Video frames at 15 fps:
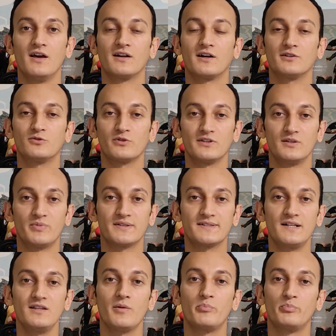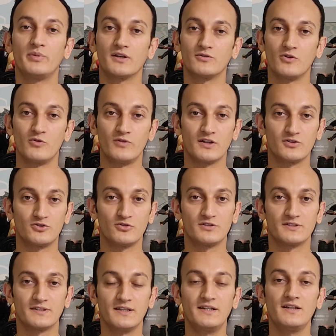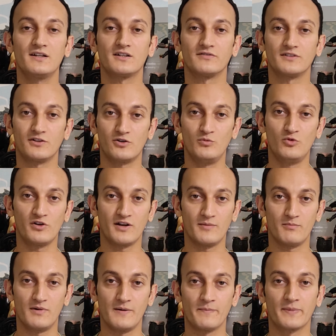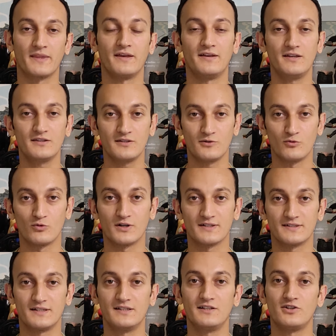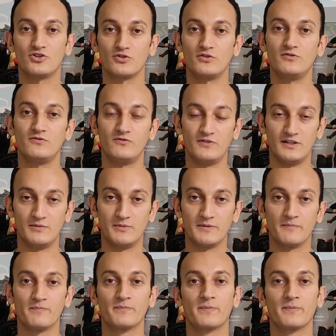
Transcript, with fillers: который написал первую версию сценария ко второму Рэмбо, и это указали еще и в фильме.